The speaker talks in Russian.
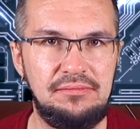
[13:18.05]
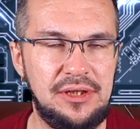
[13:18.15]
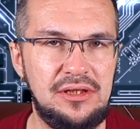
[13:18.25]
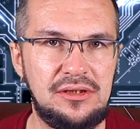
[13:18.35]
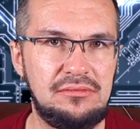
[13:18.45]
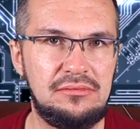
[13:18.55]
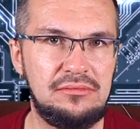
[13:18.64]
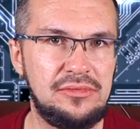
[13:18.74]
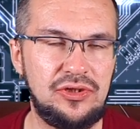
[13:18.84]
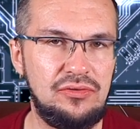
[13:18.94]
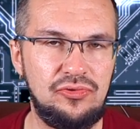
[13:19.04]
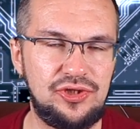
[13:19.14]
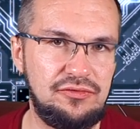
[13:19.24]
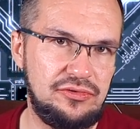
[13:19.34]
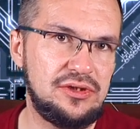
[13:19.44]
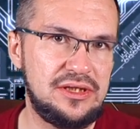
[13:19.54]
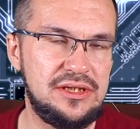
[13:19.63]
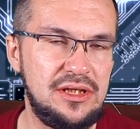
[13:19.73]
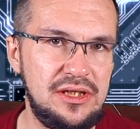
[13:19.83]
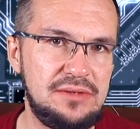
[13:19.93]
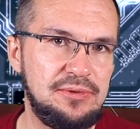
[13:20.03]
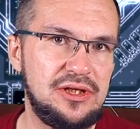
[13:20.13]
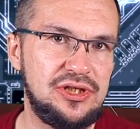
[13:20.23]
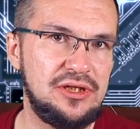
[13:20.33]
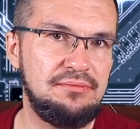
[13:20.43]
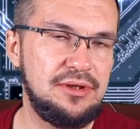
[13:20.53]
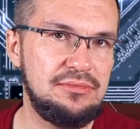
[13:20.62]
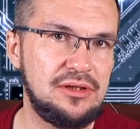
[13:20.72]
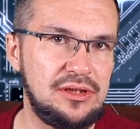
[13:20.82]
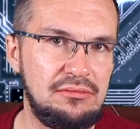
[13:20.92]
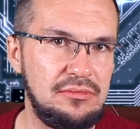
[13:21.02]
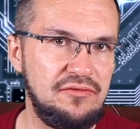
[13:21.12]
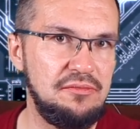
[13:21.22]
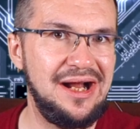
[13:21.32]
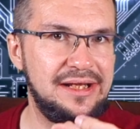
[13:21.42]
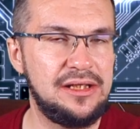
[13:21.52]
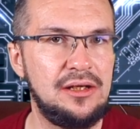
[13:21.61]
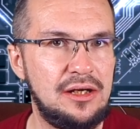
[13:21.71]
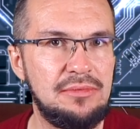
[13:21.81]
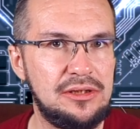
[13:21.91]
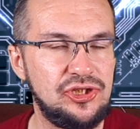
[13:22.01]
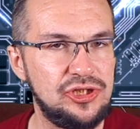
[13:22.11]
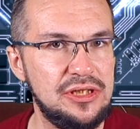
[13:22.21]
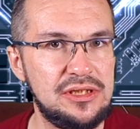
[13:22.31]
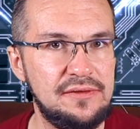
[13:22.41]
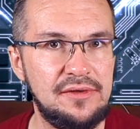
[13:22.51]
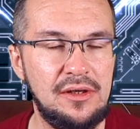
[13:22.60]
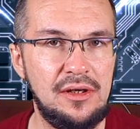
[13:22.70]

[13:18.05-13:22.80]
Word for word: При этом ее можно вот отделить, положить, например, там в маленький карман джинсов